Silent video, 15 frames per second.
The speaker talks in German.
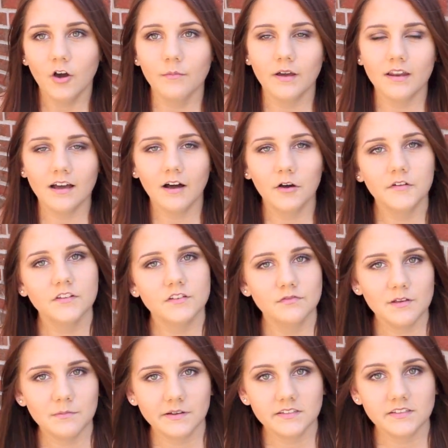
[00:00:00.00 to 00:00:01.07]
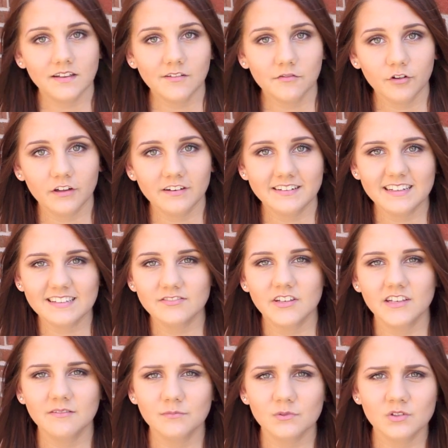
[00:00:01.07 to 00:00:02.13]
und meine Haut ist viel besser geworden.
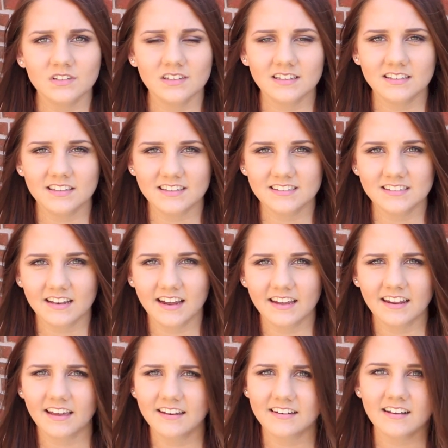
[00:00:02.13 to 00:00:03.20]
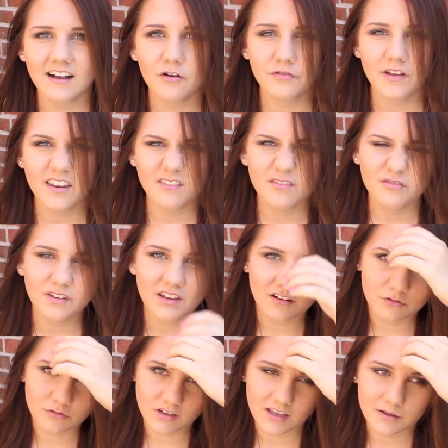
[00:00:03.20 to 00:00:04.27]
Deswegen muss ich jetzt leider eine
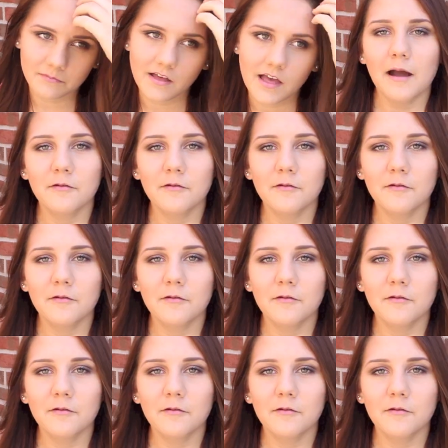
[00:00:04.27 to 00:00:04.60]
Kaufempfehlung geben.